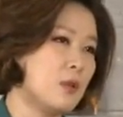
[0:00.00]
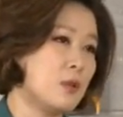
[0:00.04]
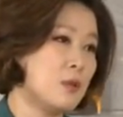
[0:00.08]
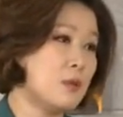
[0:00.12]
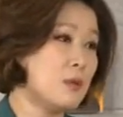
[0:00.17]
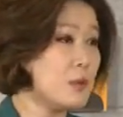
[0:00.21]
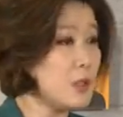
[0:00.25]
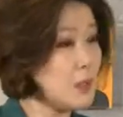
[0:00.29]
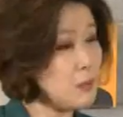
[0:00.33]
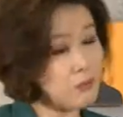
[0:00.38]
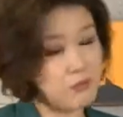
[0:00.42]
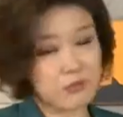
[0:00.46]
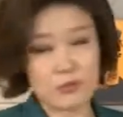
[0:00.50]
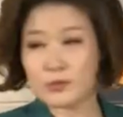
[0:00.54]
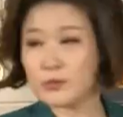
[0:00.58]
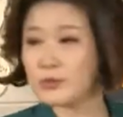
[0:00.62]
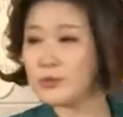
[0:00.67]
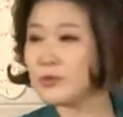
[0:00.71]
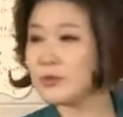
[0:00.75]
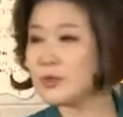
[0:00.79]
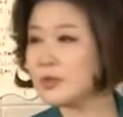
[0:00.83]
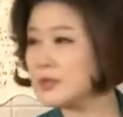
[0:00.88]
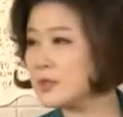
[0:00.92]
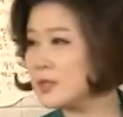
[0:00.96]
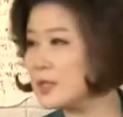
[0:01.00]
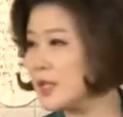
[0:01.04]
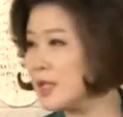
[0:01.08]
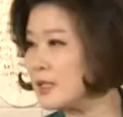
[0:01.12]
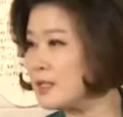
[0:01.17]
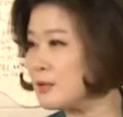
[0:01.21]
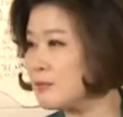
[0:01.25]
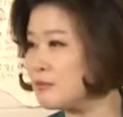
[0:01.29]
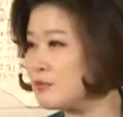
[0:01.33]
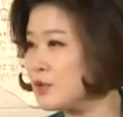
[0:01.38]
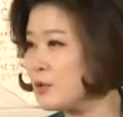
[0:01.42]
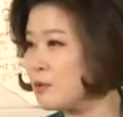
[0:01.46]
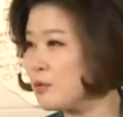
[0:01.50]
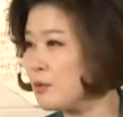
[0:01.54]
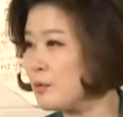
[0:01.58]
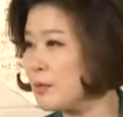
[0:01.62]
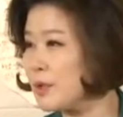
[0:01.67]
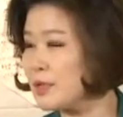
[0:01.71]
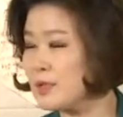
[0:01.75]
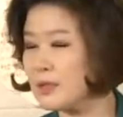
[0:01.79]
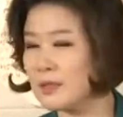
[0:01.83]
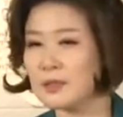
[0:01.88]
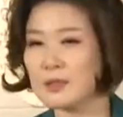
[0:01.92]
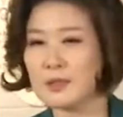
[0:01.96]
그리고 이게 뭉뚱그려서 나한테
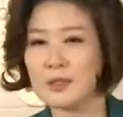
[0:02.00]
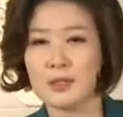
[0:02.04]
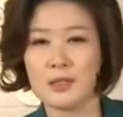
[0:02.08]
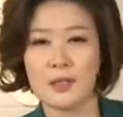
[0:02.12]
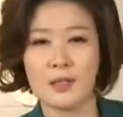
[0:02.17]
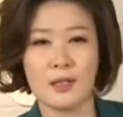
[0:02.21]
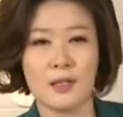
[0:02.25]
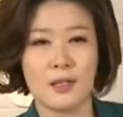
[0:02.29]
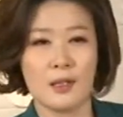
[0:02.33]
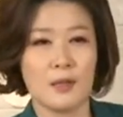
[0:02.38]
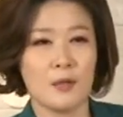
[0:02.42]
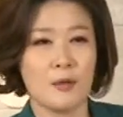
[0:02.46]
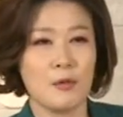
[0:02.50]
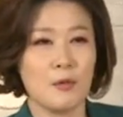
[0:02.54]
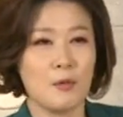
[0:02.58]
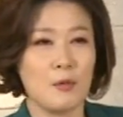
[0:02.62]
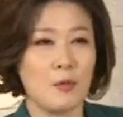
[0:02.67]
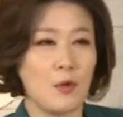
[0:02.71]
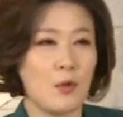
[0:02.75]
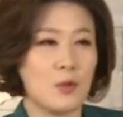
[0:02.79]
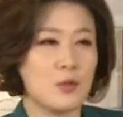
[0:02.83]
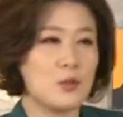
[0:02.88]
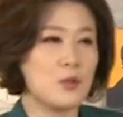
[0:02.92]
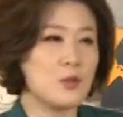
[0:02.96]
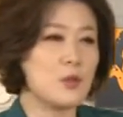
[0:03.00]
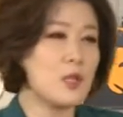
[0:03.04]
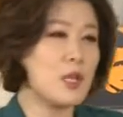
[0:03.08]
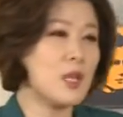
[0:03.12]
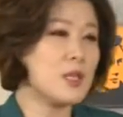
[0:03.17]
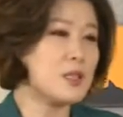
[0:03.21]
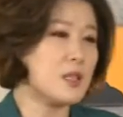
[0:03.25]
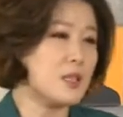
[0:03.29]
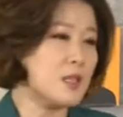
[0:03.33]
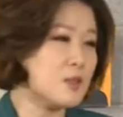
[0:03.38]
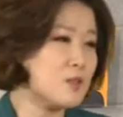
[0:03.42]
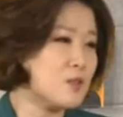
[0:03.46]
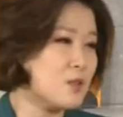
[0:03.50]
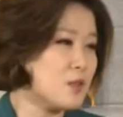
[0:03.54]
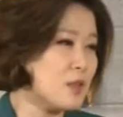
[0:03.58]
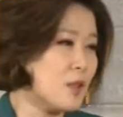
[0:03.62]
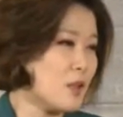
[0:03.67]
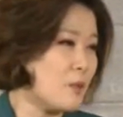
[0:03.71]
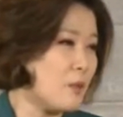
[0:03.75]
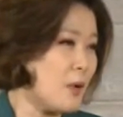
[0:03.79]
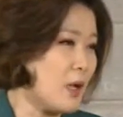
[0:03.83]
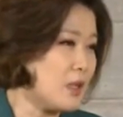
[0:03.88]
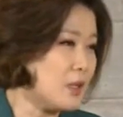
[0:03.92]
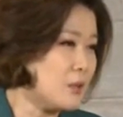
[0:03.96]
물어보면 어떻게 해야 잘할 수
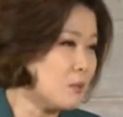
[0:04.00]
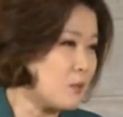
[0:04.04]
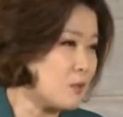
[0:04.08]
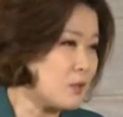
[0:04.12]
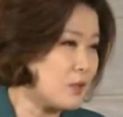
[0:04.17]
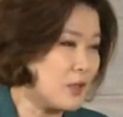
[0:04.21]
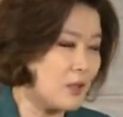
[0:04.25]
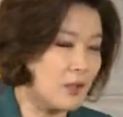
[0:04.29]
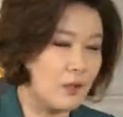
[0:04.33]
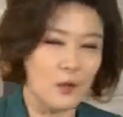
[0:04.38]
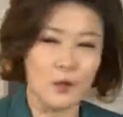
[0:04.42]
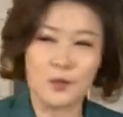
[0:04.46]
있다고 말을 못해요.